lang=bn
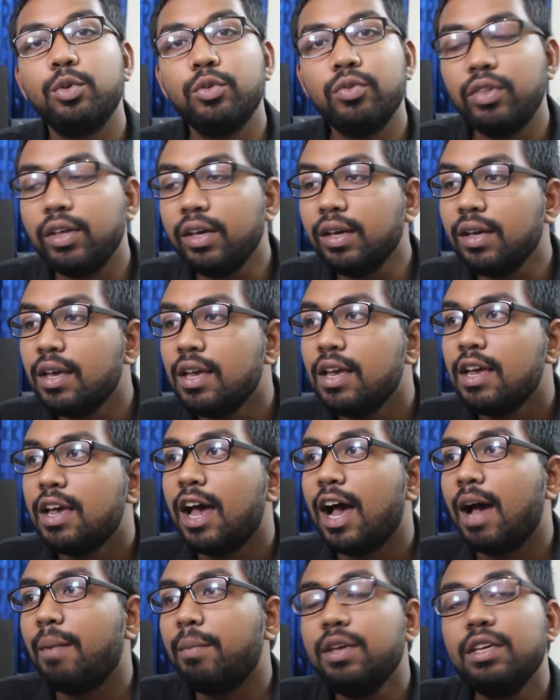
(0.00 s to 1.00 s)
মধ্যে
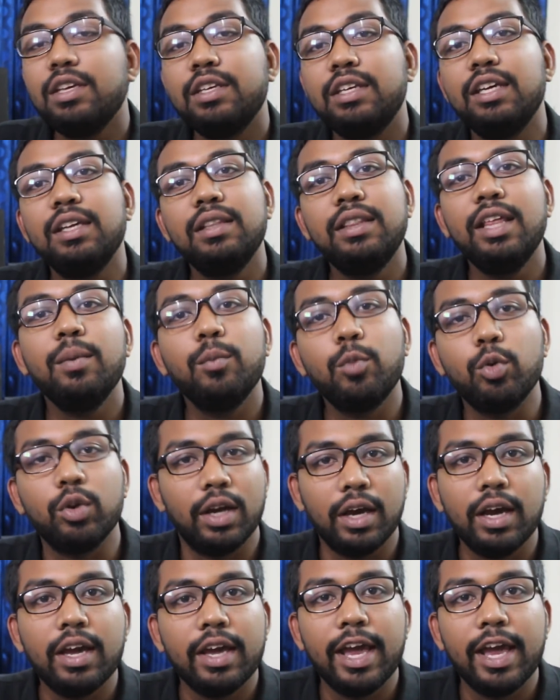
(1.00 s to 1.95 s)
আমি গিয়ে দেখব না